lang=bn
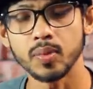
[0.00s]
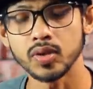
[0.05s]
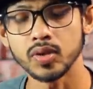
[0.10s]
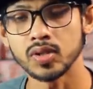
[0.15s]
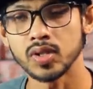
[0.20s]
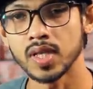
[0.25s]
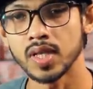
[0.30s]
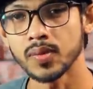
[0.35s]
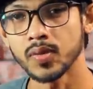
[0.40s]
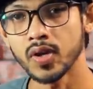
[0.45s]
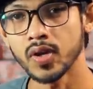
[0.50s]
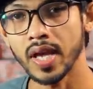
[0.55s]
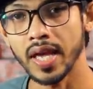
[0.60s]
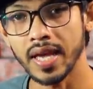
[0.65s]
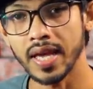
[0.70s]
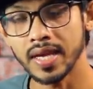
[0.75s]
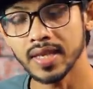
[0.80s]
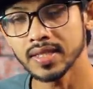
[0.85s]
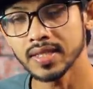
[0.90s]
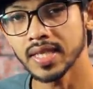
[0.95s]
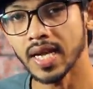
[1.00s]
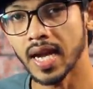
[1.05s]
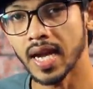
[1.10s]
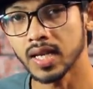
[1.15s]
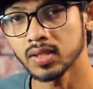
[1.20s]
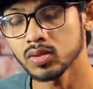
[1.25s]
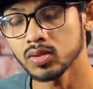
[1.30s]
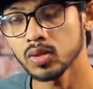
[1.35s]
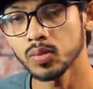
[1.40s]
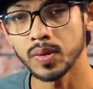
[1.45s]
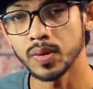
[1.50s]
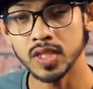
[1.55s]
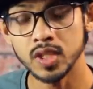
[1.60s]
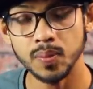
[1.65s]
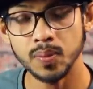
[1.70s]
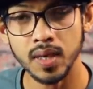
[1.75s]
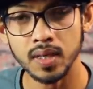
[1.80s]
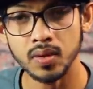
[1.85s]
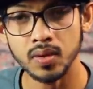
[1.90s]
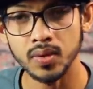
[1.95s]
প্রসেসর এবং এর যে অ্যান্টিটু
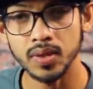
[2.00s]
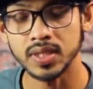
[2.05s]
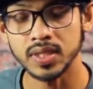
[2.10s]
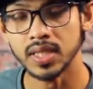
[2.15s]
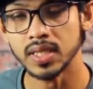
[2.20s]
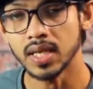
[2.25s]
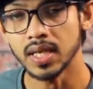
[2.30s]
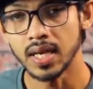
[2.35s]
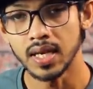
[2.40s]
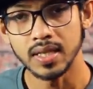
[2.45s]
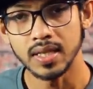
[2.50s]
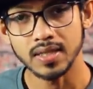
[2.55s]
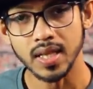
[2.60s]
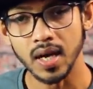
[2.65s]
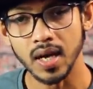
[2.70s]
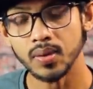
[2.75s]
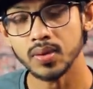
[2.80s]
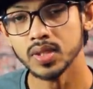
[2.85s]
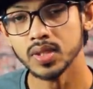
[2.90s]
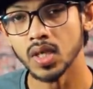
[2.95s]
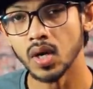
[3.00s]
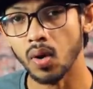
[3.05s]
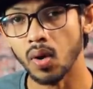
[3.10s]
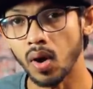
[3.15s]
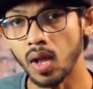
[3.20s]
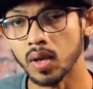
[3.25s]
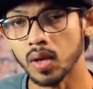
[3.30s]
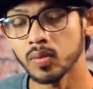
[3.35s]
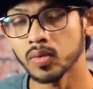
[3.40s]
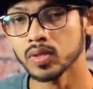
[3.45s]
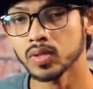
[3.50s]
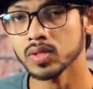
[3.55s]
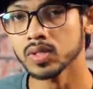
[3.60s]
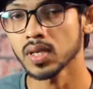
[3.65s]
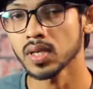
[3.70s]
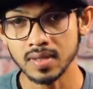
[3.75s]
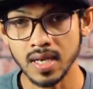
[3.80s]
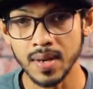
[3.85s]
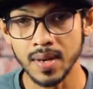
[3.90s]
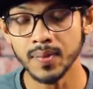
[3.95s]
বেঞ্চমার্ক রয়েছে তা হচ্ছে অলমোস্ট
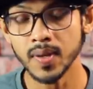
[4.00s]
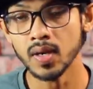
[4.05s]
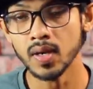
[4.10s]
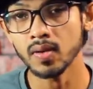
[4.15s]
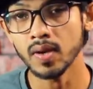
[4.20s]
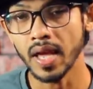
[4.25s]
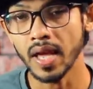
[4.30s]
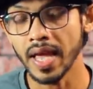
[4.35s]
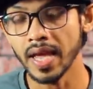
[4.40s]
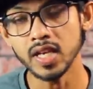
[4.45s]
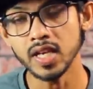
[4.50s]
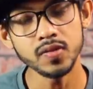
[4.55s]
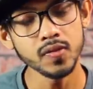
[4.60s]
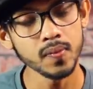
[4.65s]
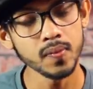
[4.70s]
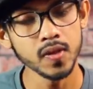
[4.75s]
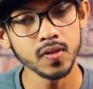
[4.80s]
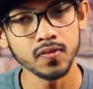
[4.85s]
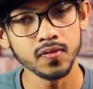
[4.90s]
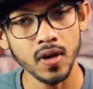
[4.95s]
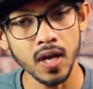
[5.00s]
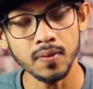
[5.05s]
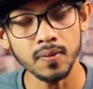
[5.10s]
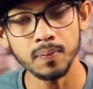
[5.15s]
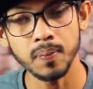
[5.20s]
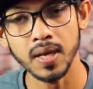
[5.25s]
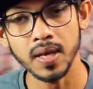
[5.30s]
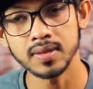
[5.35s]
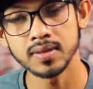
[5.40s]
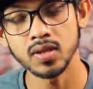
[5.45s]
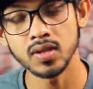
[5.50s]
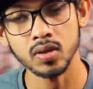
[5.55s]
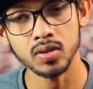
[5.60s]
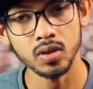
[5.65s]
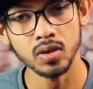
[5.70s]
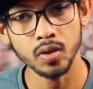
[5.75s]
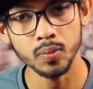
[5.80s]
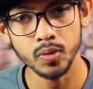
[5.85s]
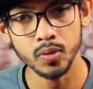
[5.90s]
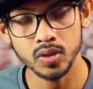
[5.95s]
স্ন্যাপড্রাগন এইট ফিফটি ফাইভ প্লাস যে
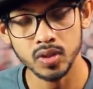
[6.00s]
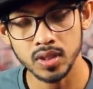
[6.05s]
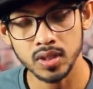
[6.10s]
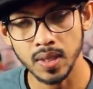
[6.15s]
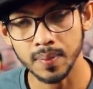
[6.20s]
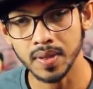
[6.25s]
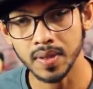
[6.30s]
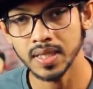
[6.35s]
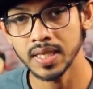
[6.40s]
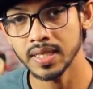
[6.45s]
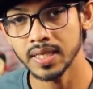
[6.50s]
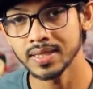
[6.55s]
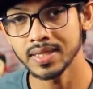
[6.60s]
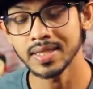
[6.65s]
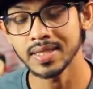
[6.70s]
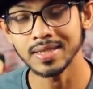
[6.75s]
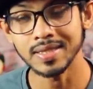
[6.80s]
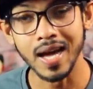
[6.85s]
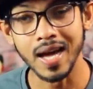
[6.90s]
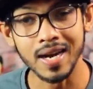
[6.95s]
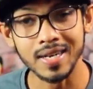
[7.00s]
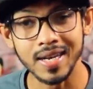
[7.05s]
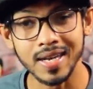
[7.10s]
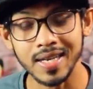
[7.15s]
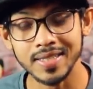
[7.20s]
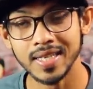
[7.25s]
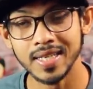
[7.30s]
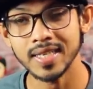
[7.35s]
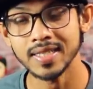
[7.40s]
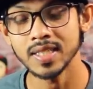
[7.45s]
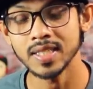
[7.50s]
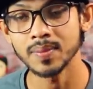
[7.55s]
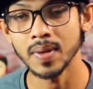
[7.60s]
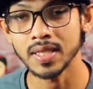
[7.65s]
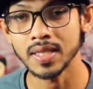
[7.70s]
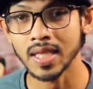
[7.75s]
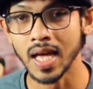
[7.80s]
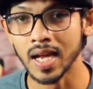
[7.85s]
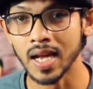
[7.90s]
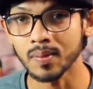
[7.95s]
অক্টোকর প্রসেসরটা আমরা দেখেছি তার কাছাকাছি
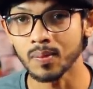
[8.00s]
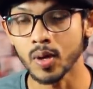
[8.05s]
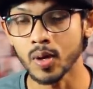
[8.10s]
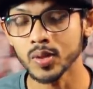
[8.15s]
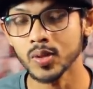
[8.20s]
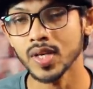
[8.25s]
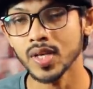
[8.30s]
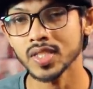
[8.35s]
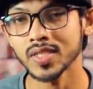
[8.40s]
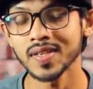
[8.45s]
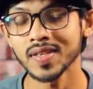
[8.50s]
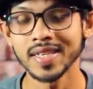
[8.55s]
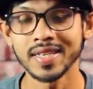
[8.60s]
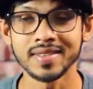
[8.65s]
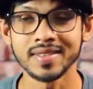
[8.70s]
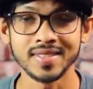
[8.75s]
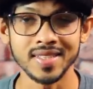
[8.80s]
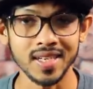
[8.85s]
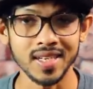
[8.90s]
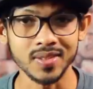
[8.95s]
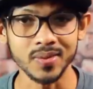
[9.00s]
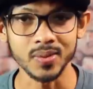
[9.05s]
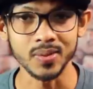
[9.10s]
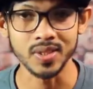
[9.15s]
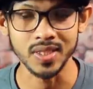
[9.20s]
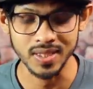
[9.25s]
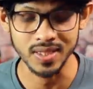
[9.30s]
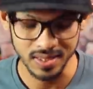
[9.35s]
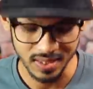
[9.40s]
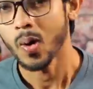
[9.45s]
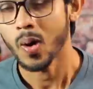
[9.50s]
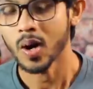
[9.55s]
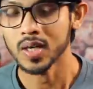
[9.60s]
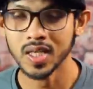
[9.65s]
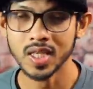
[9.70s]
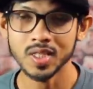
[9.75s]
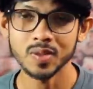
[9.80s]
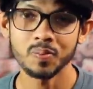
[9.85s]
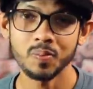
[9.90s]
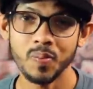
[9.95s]
বা তার মতোই আসলে এর রেজাল্ট করছে
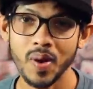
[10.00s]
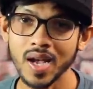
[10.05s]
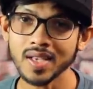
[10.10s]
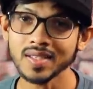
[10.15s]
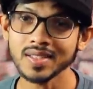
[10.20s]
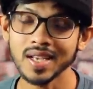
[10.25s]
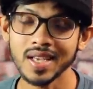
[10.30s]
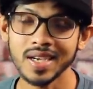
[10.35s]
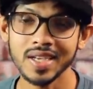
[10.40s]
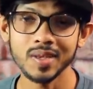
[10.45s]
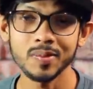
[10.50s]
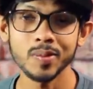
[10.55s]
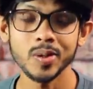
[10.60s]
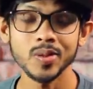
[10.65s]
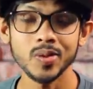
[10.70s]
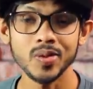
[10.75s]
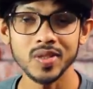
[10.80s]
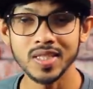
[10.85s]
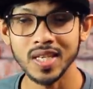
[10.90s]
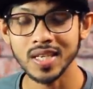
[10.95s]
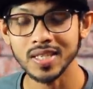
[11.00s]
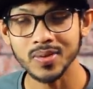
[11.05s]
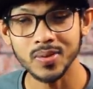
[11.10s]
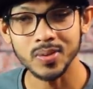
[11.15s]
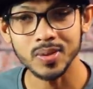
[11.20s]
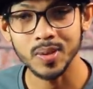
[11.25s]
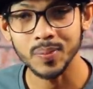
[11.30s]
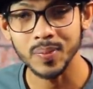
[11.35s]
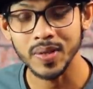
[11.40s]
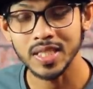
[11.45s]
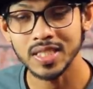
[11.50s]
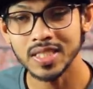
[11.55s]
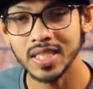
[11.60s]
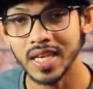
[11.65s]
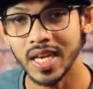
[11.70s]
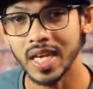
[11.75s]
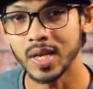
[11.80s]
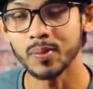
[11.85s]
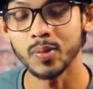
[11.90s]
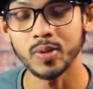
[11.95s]
অর্থাৎ পাঁচ লাখের মতো রেজাল্ট করতে পেরেছে
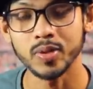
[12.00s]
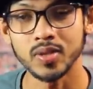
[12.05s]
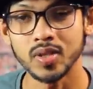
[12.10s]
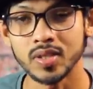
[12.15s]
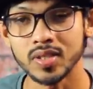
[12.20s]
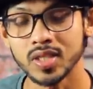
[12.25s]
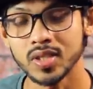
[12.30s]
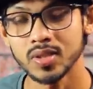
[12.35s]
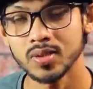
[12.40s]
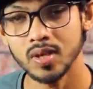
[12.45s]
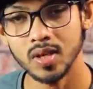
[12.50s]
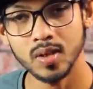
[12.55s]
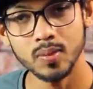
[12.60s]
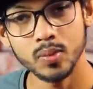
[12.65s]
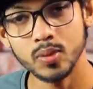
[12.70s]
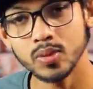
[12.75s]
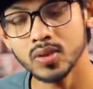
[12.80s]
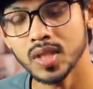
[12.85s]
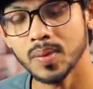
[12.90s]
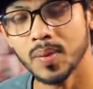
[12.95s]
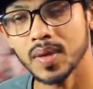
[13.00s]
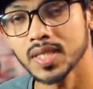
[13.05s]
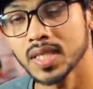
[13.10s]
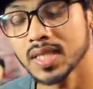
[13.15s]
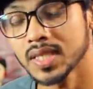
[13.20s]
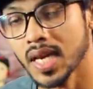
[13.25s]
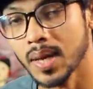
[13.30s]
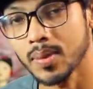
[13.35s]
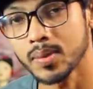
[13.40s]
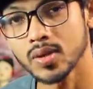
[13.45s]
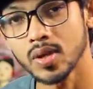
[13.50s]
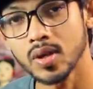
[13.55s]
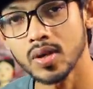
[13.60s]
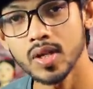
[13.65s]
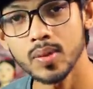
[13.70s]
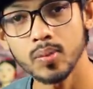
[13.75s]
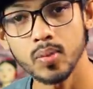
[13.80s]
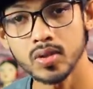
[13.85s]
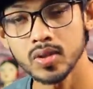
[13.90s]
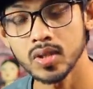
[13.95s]
এই প্রসেসরটি সুতরাং বুঝতে পারছেন কেমন
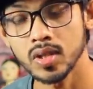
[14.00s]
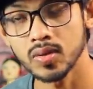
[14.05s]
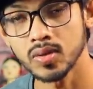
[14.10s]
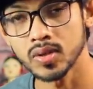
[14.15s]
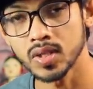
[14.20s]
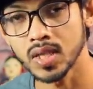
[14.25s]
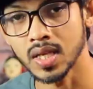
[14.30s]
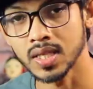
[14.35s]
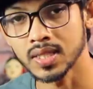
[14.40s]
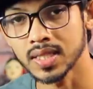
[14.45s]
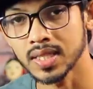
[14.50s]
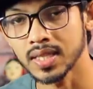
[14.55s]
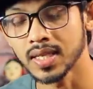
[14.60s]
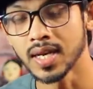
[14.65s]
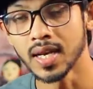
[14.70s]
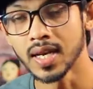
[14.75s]
ধরনের প্রসেসর হতে যাচ্ছে